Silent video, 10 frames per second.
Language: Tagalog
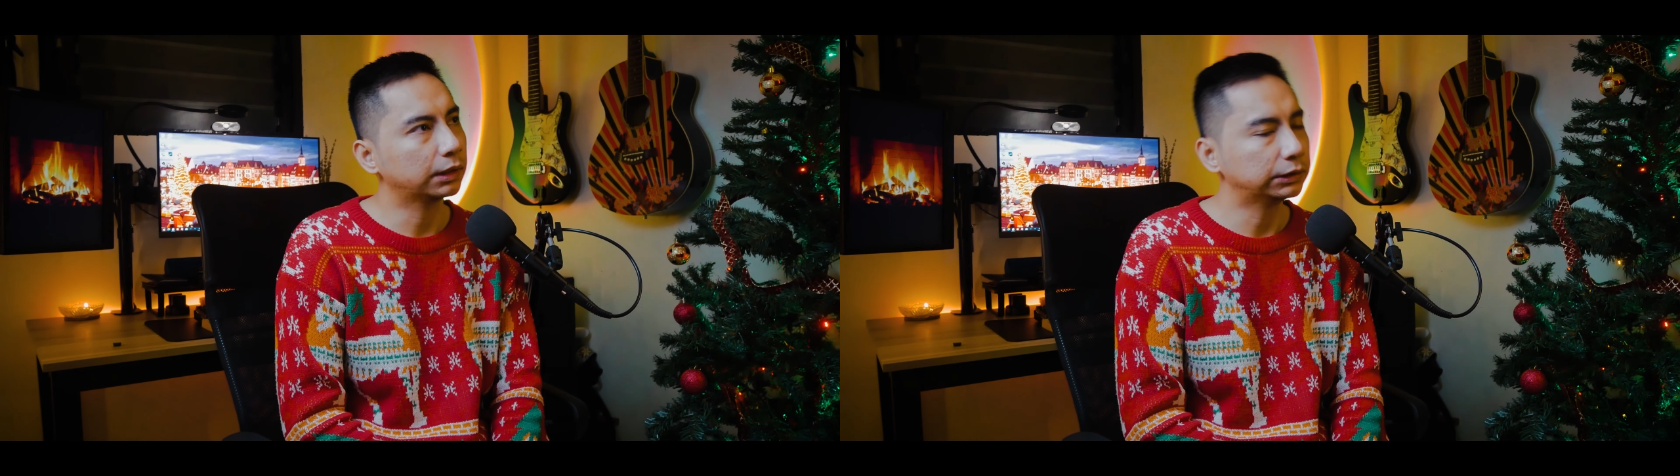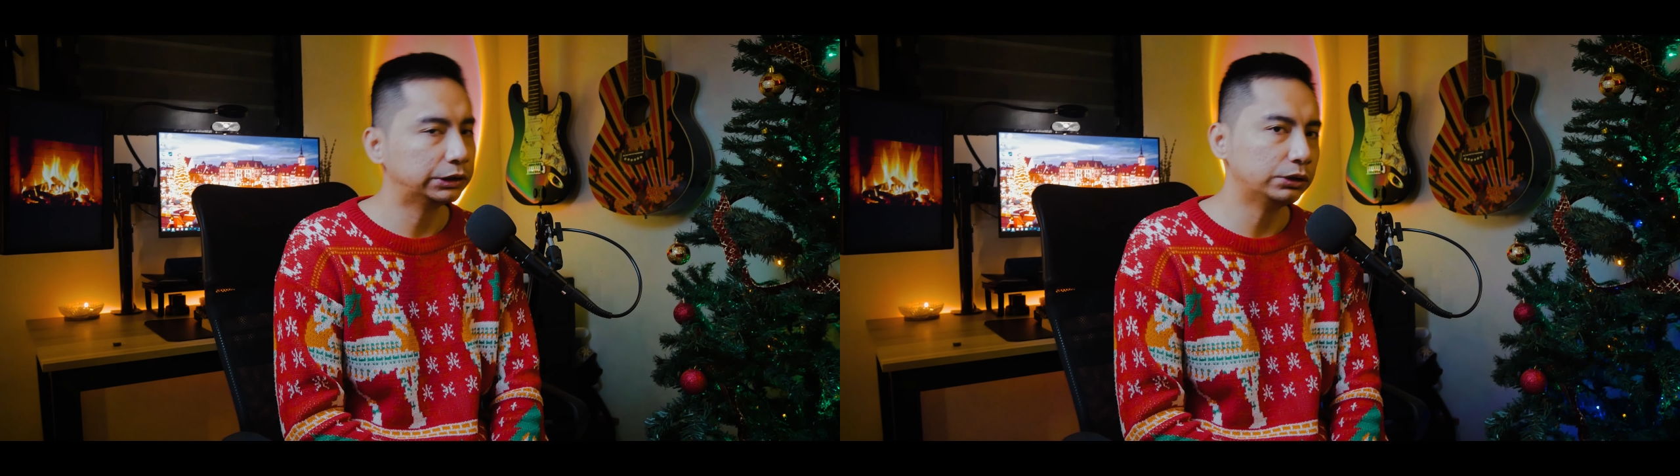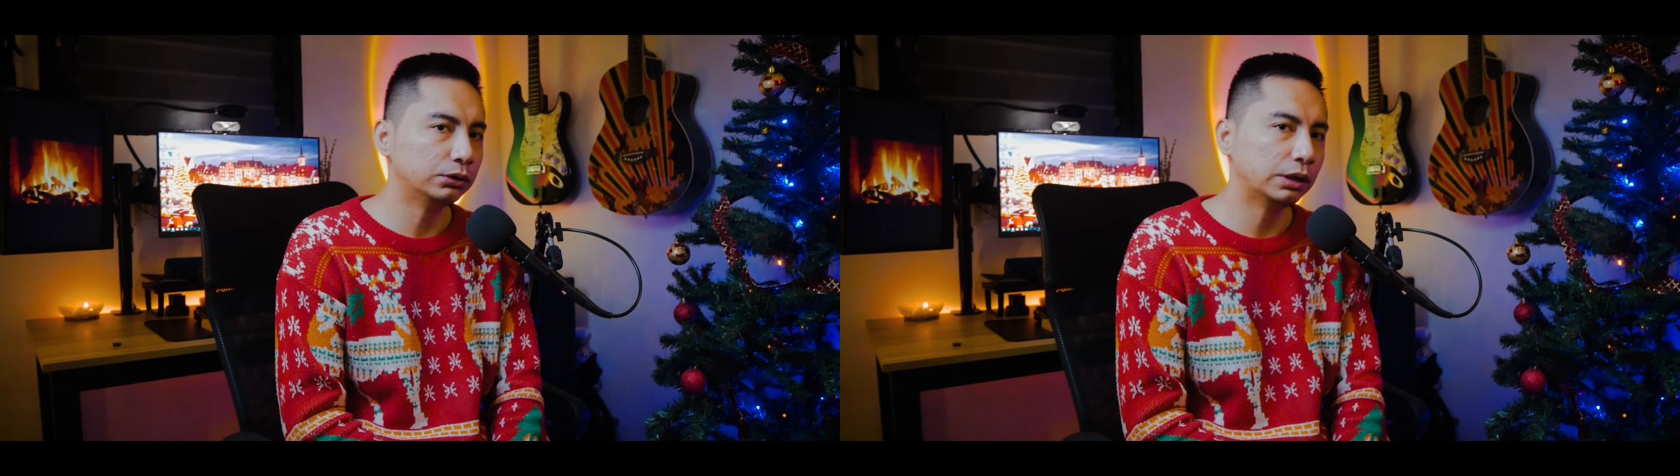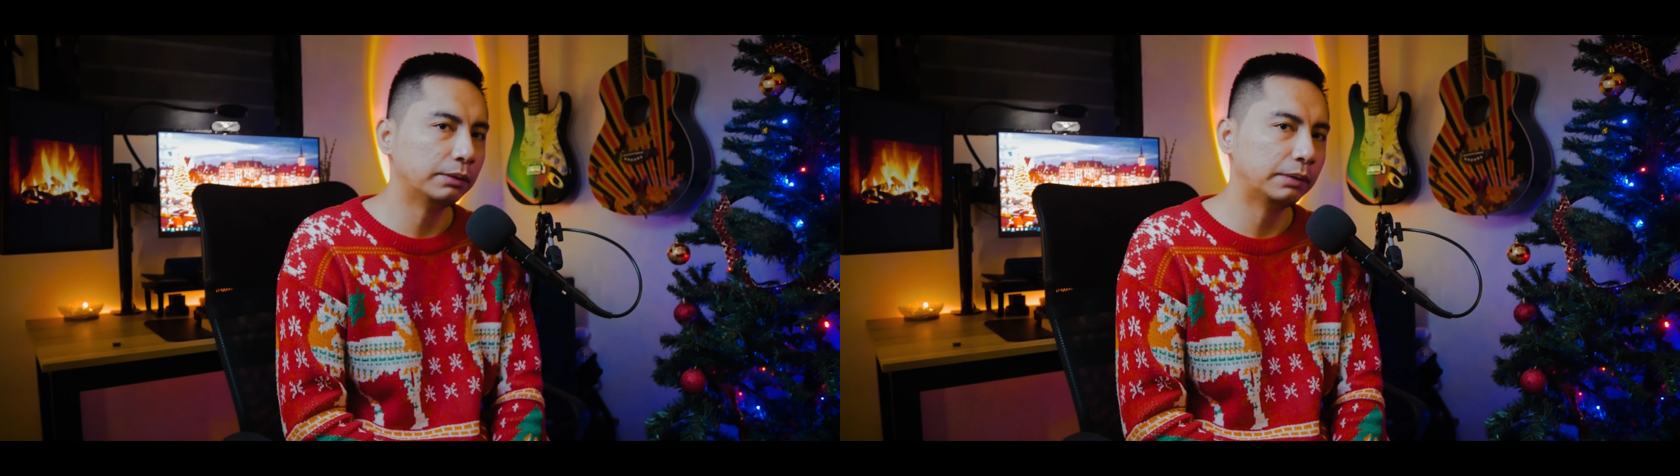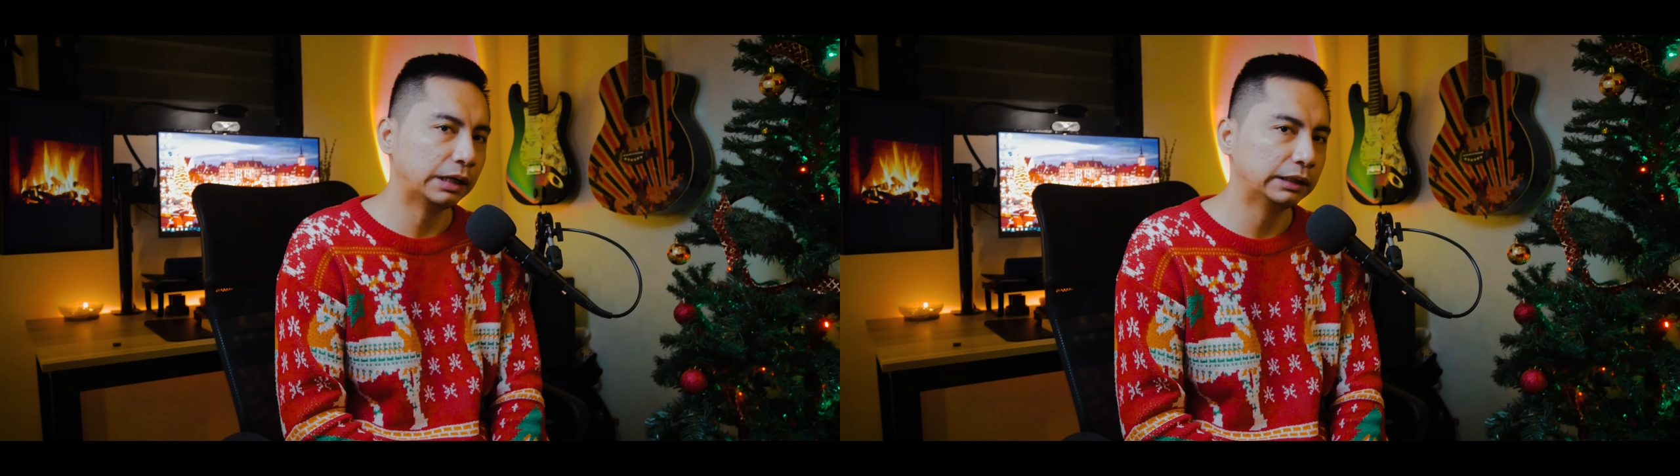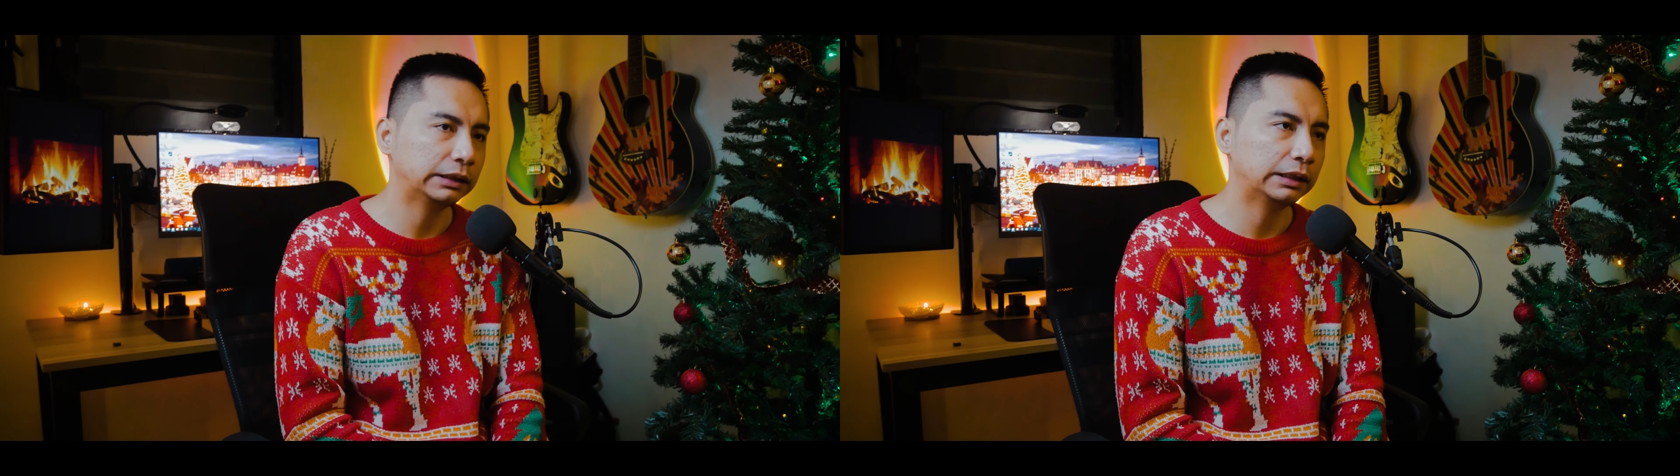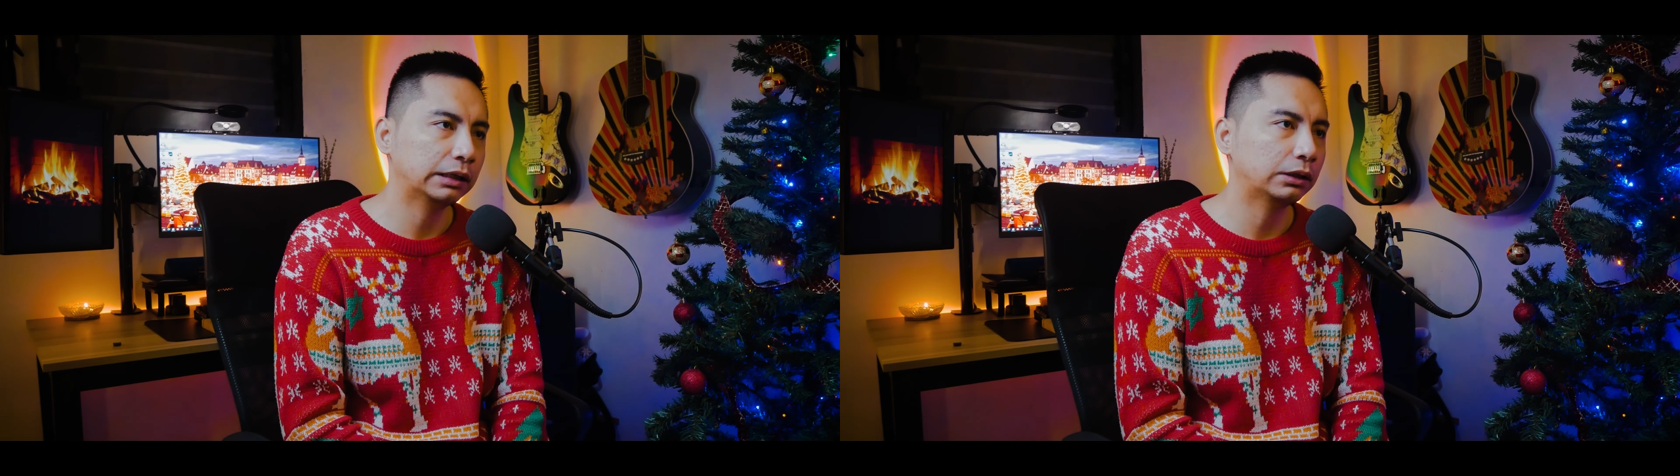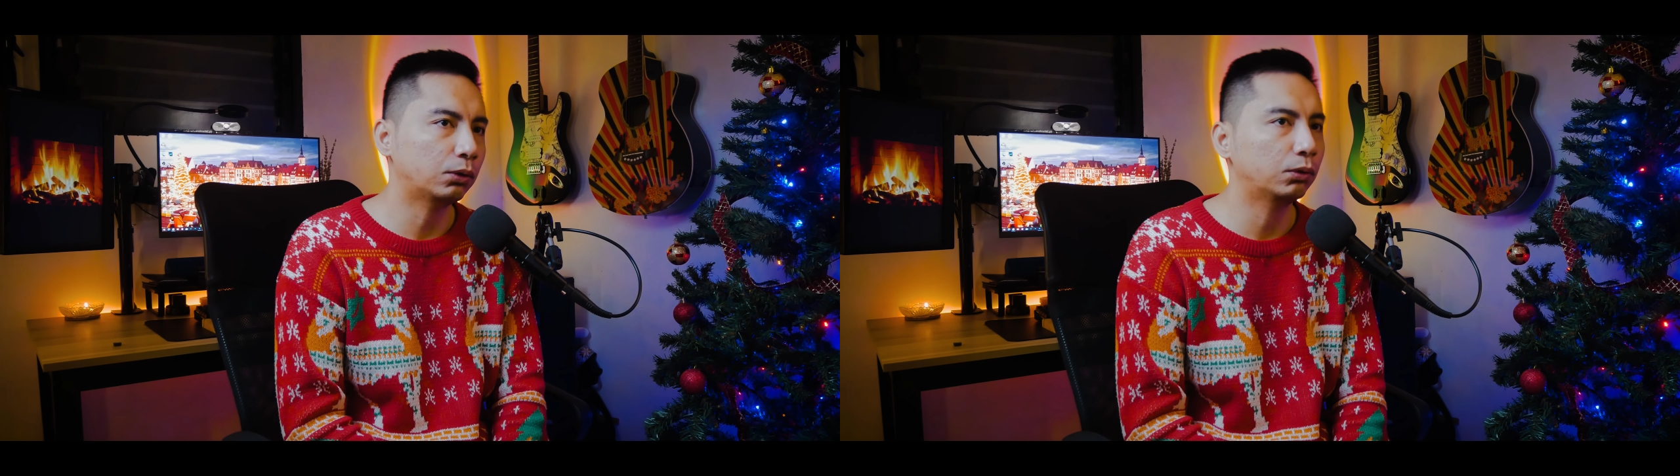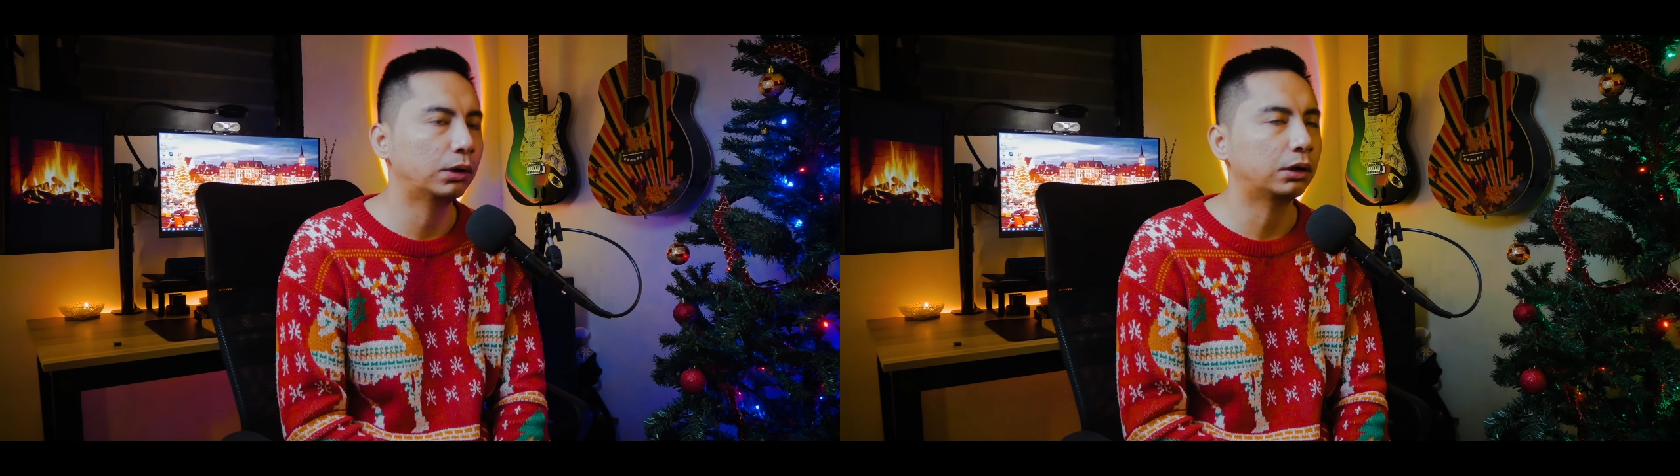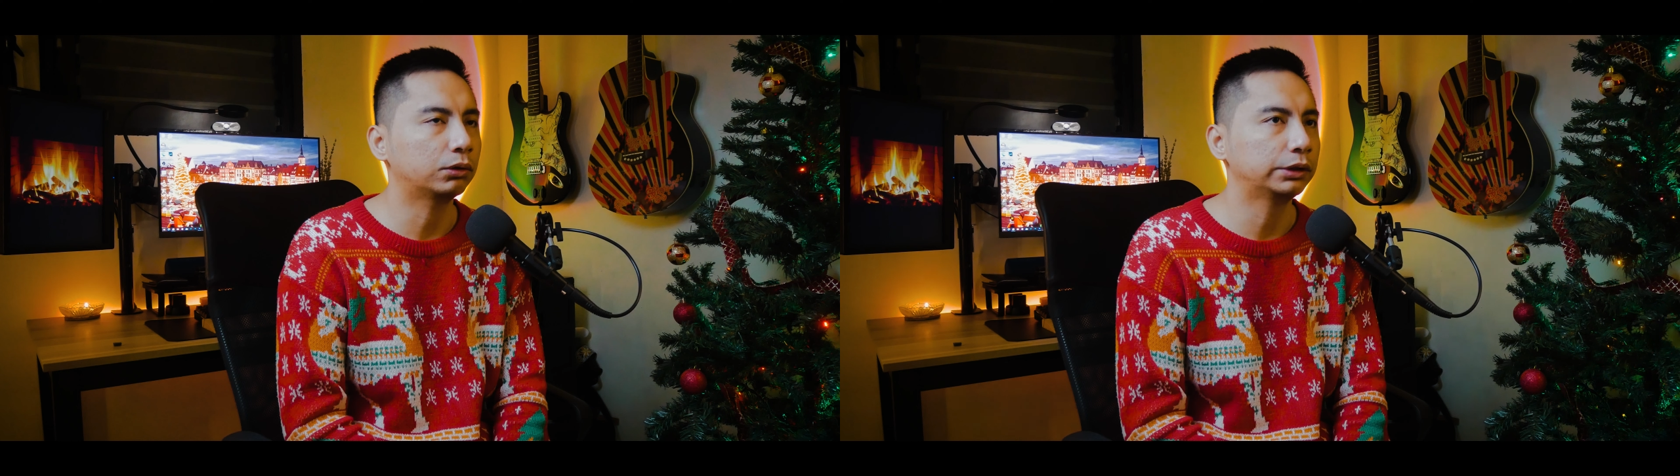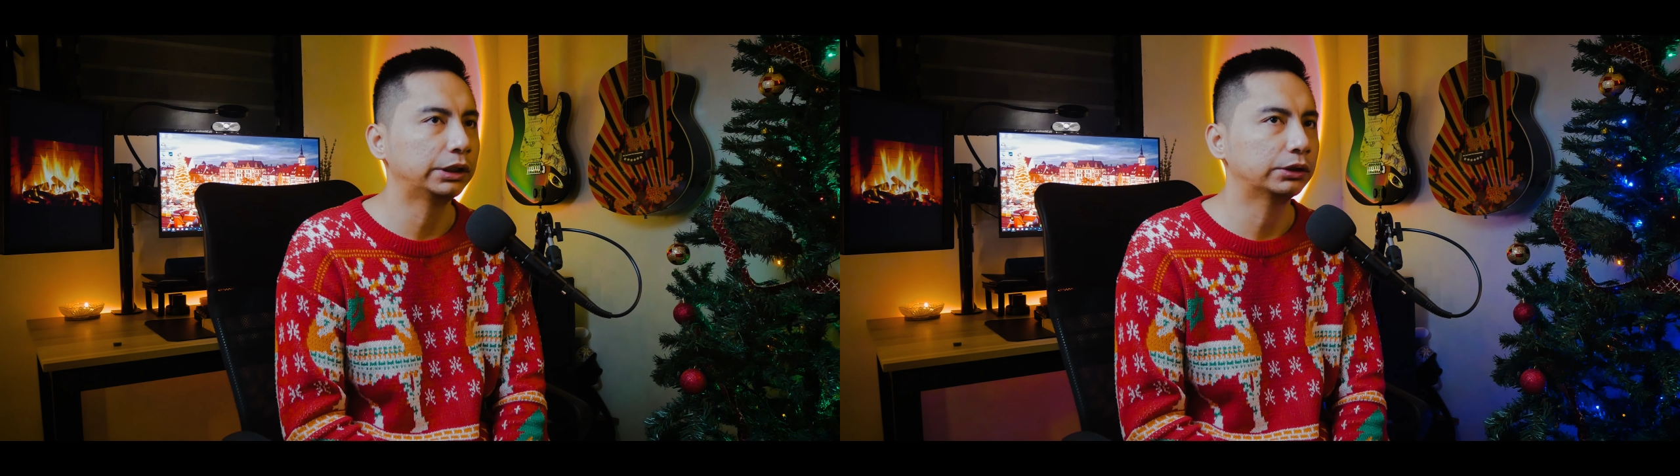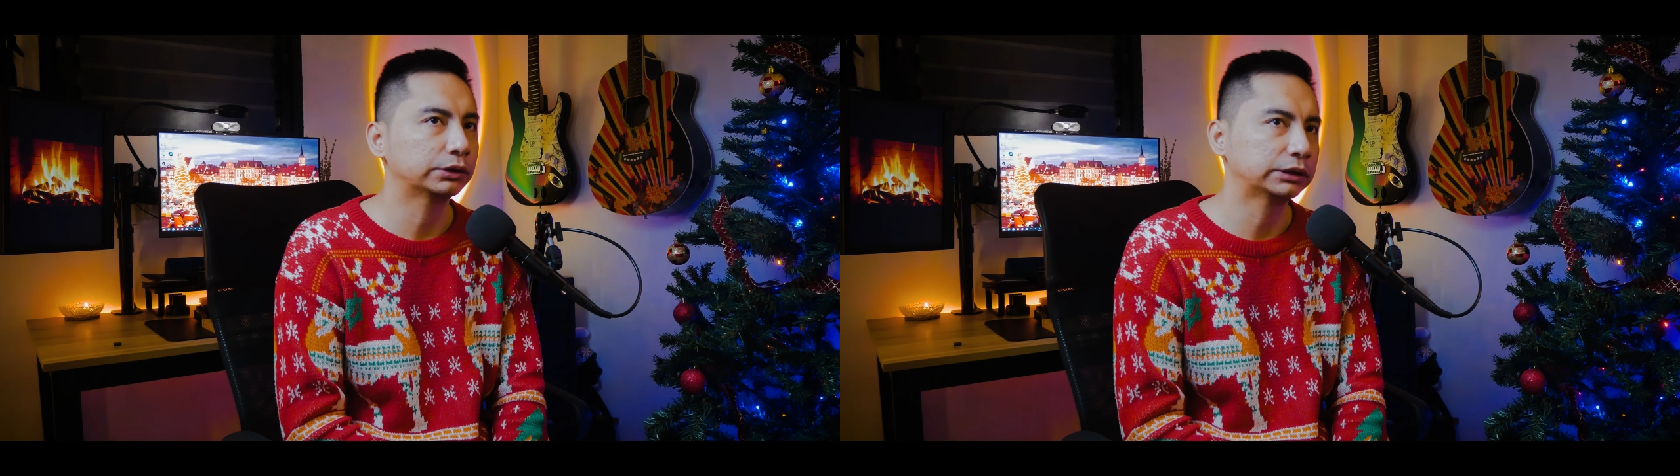siguro ang magandang nakuha ko dito